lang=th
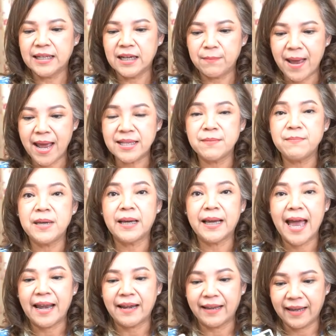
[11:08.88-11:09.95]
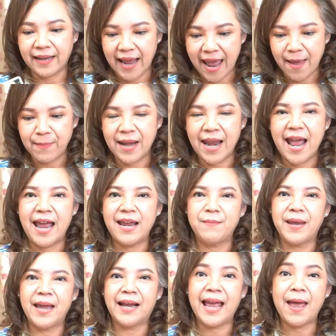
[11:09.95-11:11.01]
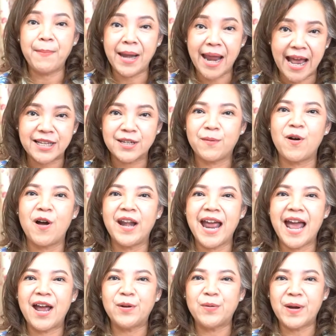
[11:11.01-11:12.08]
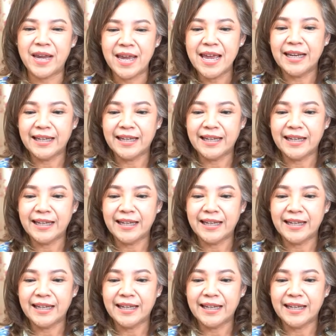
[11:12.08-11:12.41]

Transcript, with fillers: ถึงแม้จะมีการแก้ปัญหาแก้ปัญหาเฉพาะหน้าด้วย